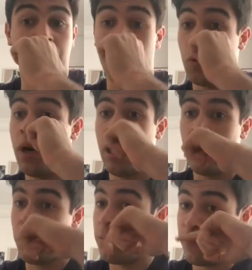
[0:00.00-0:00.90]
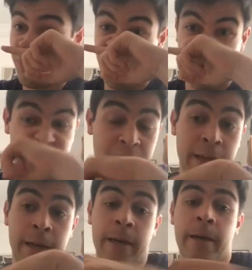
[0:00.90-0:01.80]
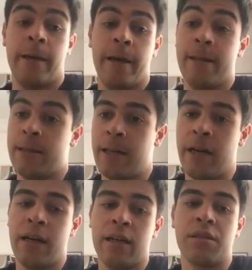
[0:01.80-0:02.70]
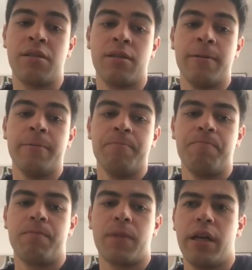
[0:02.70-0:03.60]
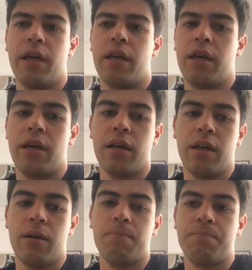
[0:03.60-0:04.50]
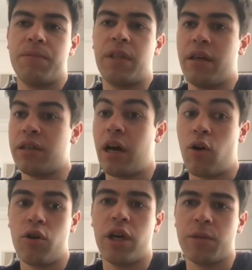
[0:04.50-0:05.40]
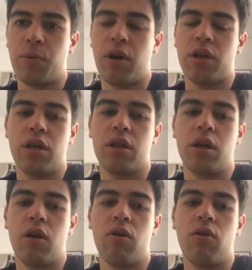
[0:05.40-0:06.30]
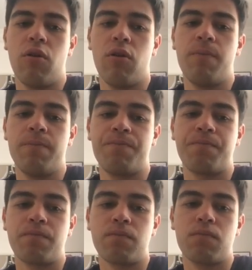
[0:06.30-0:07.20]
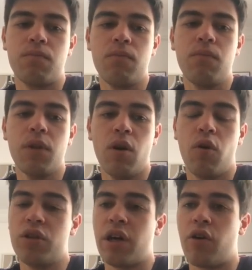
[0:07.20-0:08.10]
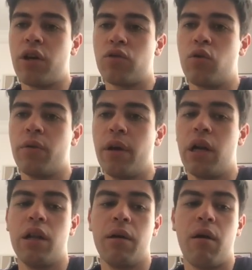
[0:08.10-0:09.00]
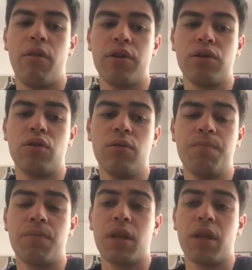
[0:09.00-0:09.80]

por un lado, entrenas, te desarrollas, por así decirlo, o desarrollas tu nivel de baloncesto.